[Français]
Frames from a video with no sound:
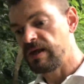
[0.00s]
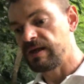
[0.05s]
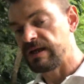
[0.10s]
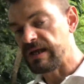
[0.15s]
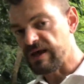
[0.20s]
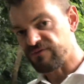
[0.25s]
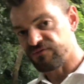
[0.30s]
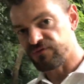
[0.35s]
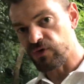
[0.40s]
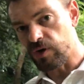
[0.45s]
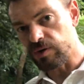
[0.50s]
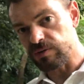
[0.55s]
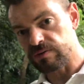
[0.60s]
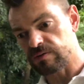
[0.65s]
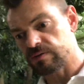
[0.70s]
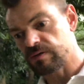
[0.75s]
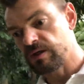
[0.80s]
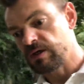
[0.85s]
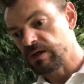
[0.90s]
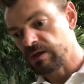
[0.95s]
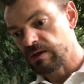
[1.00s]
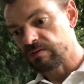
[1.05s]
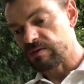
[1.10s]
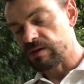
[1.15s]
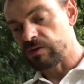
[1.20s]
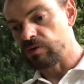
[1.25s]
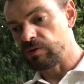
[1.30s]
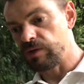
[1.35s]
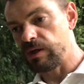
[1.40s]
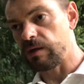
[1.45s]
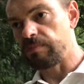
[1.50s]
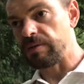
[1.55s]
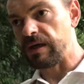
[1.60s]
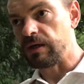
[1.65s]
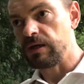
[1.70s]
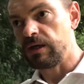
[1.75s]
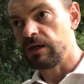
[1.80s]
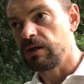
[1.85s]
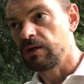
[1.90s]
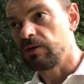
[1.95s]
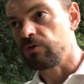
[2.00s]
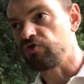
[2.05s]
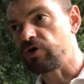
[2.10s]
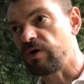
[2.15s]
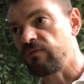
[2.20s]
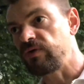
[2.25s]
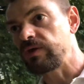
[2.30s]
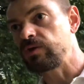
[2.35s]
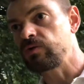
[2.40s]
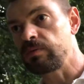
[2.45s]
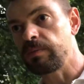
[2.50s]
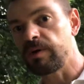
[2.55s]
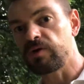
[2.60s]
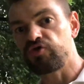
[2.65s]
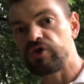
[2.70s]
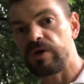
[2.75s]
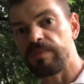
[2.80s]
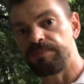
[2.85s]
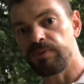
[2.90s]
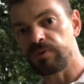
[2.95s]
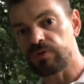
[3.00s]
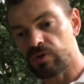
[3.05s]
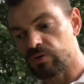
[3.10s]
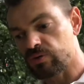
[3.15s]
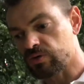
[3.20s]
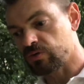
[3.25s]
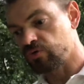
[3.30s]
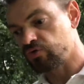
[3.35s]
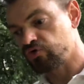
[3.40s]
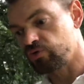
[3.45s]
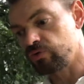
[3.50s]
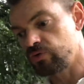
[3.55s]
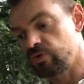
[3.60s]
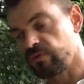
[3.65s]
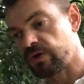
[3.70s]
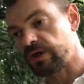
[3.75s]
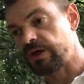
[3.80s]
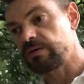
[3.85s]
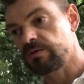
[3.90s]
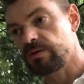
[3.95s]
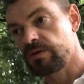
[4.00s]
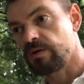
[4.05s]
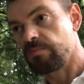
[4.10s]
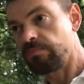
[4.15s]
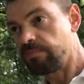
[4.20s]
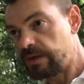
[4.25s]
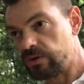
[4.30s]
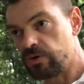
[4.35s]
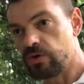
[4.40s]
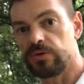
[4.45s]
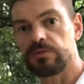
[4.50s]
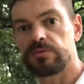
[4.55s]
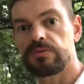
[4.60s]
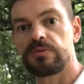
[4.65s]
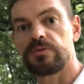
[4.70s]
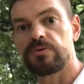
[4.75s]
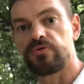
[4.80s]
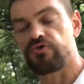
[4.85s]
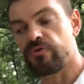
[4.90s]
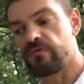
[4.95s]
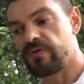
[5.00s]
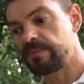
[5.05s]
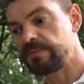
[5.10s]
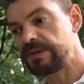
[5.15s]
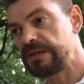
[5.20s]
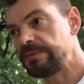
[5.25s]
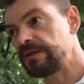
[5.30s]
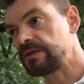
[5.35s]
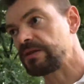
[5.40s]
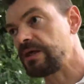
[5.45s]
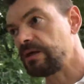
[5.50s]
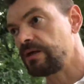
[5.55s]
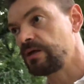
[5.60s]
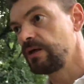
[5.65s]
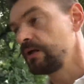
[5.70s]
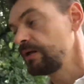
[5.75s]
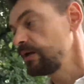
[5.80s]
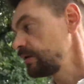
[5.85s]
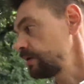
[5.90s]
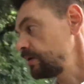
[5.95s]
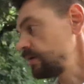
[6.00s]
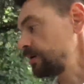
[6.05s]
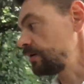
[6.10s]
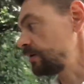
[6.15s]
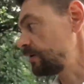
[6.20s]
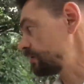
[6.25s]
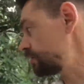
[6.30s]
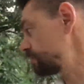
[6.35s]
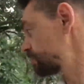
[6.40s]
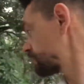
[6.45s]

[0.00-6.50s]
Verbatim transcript: La force, c'est de dire ben, j'ai envie de manger plus que ce que je devrais, mais non, je vais me limiter. Euh,